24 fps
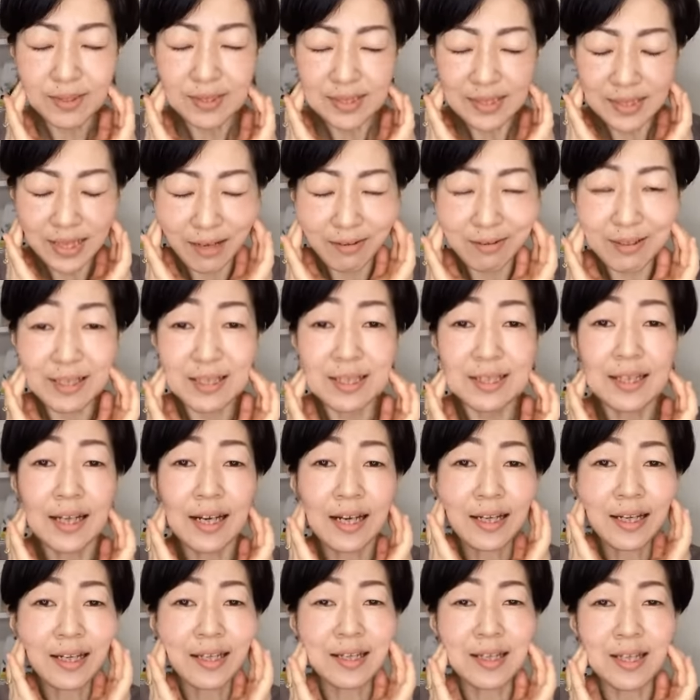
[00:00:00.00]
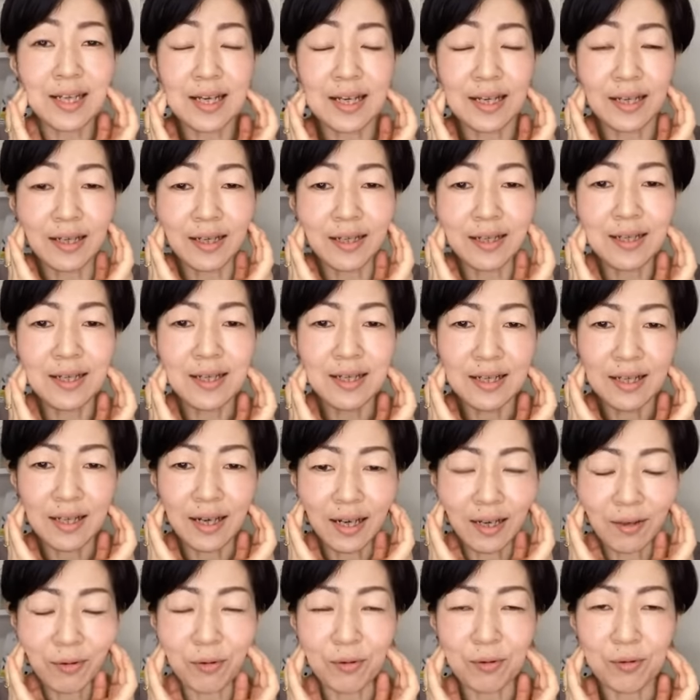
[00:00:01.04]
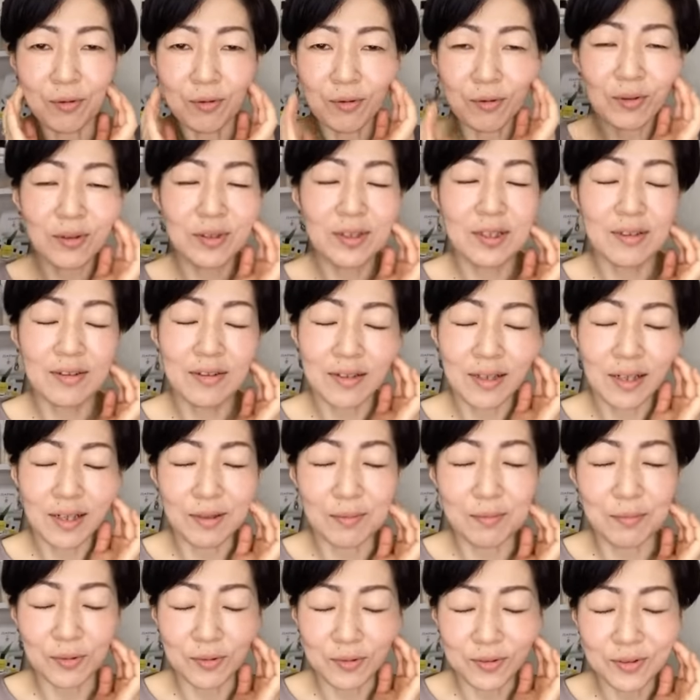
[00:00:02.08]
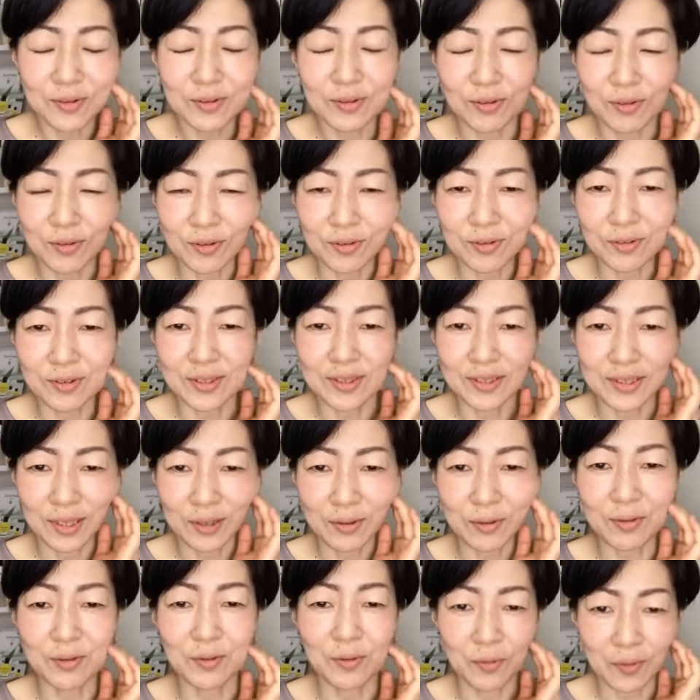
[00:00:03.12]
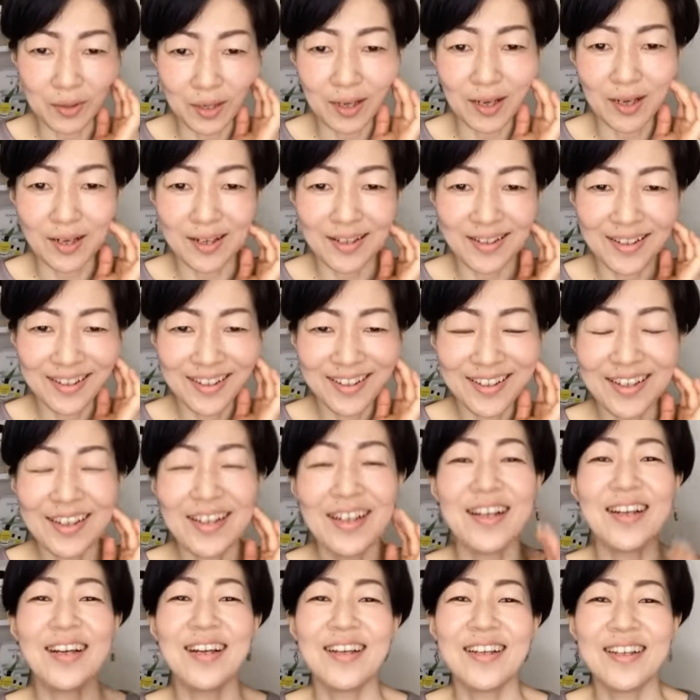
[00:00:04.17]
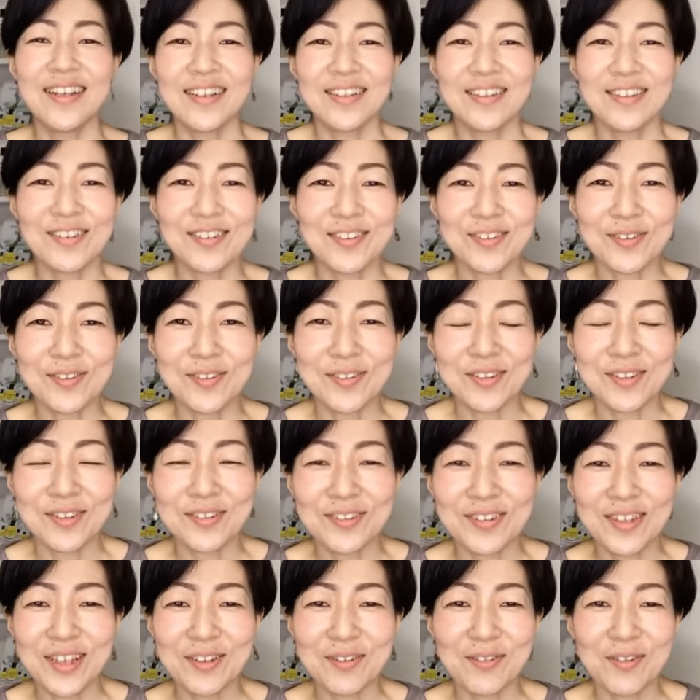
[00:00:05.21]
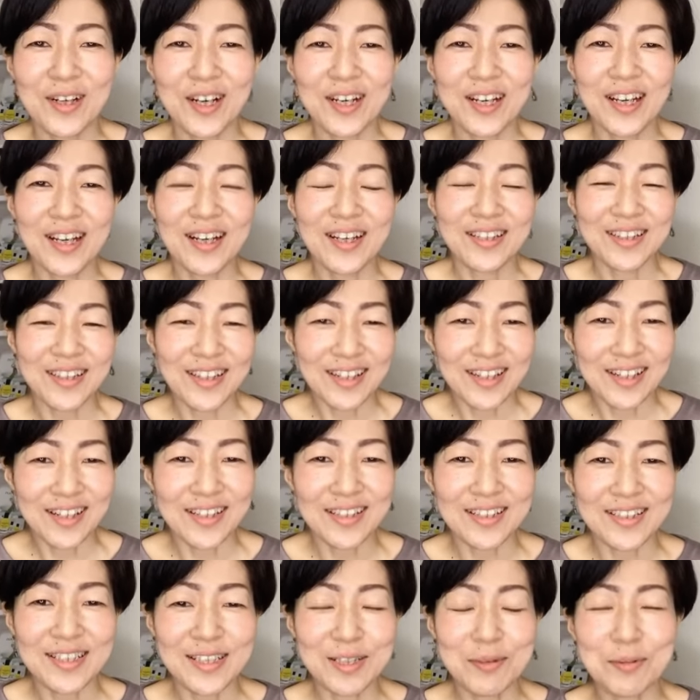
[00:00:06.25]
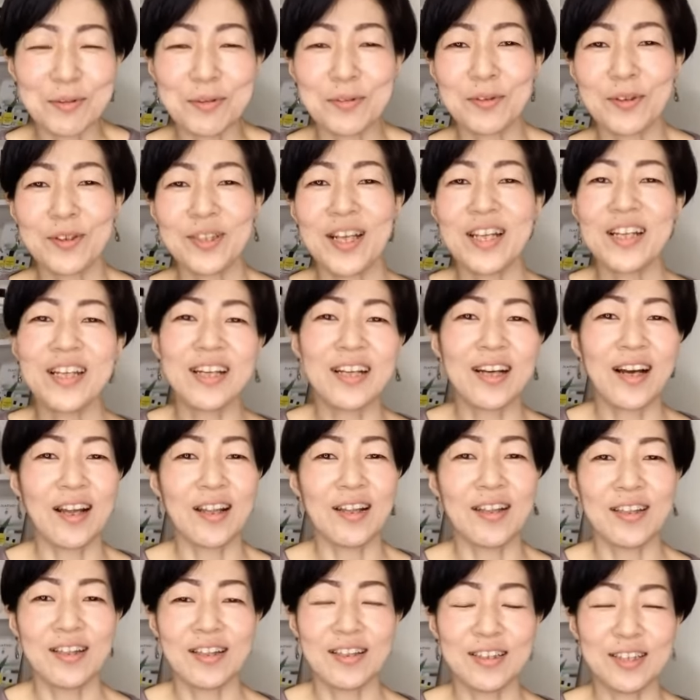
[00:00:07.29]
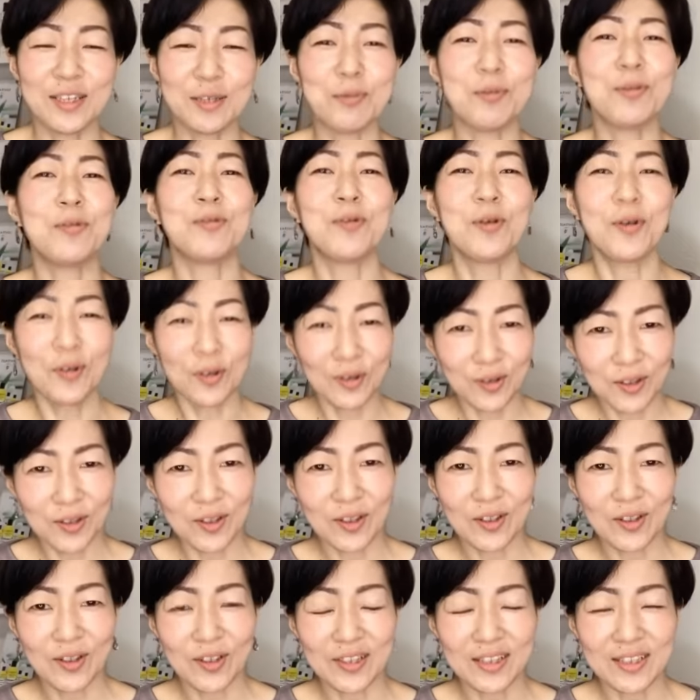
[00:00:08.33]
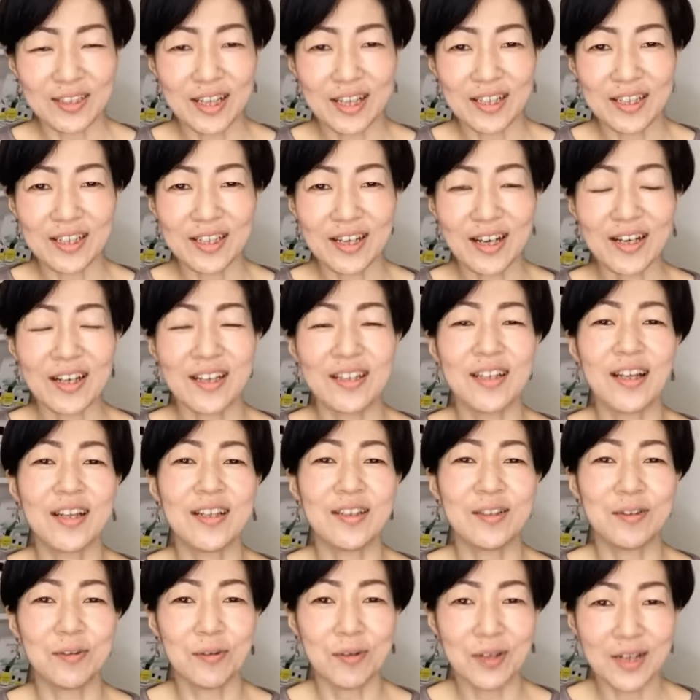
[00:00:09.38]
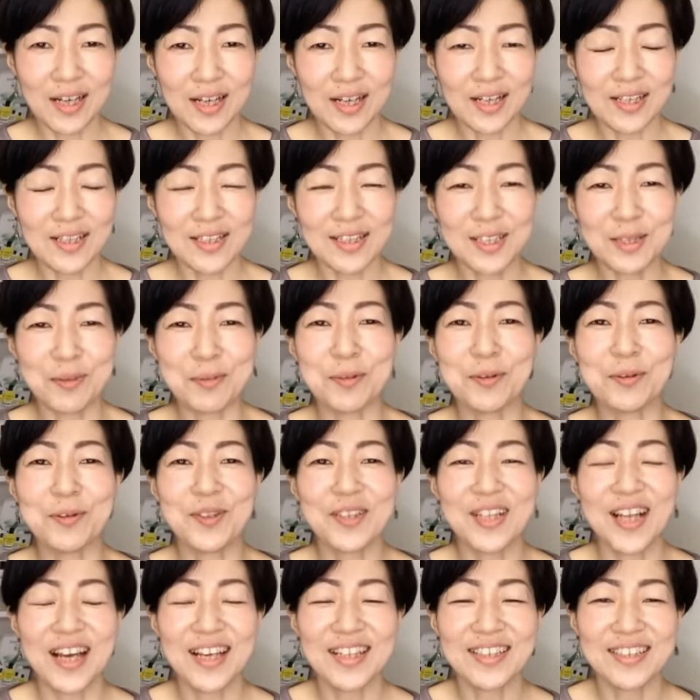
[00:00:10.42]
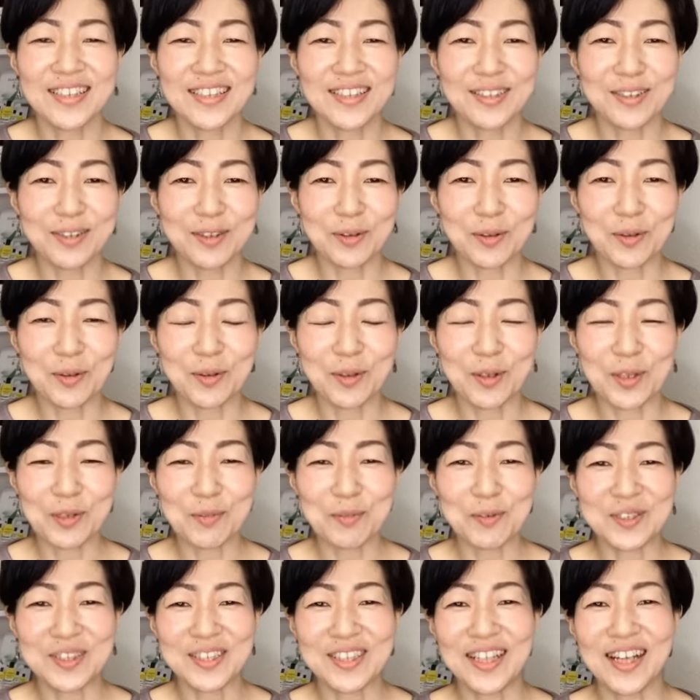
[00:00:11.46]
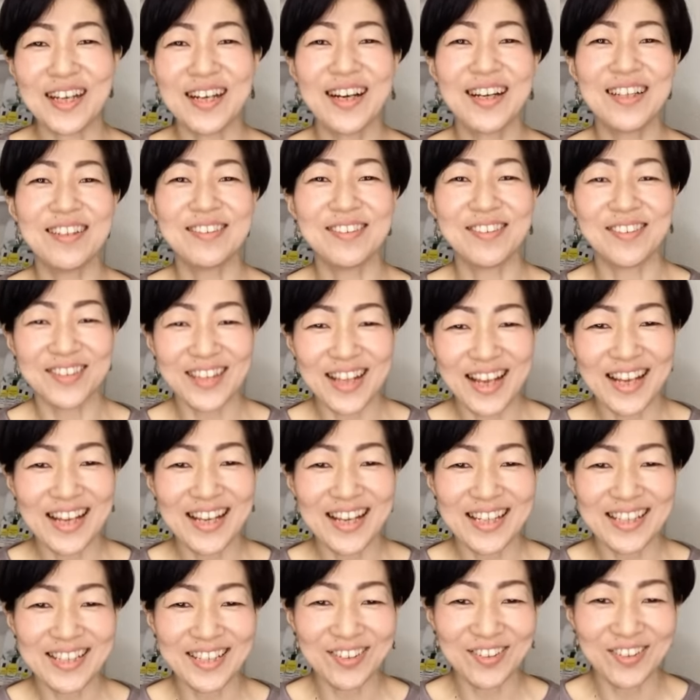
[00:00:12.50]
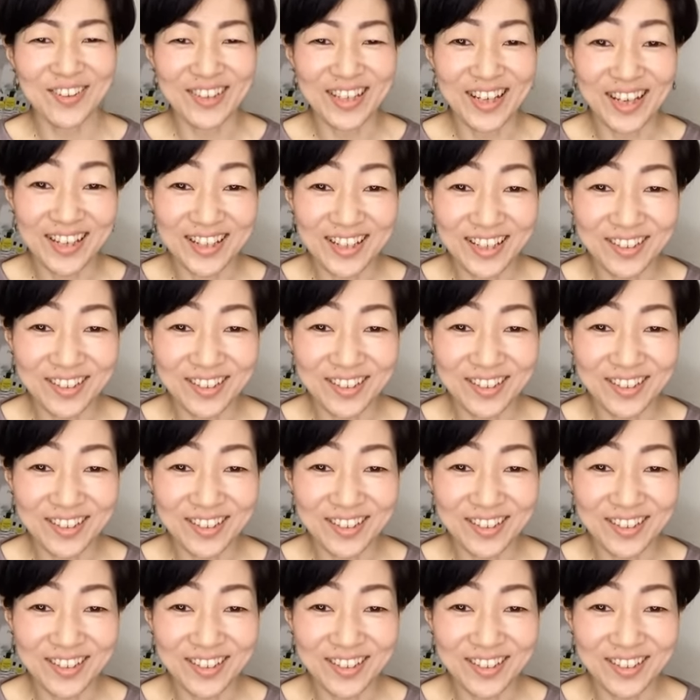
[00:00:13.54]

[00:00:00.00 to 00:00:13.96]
触ってあげてあここ凝ってるからもうすぐほぐしちゃおうとかそういう手のかけ方が自分を手にか自分を手にかけたりとか自分を大事にすることにもつながるのでその結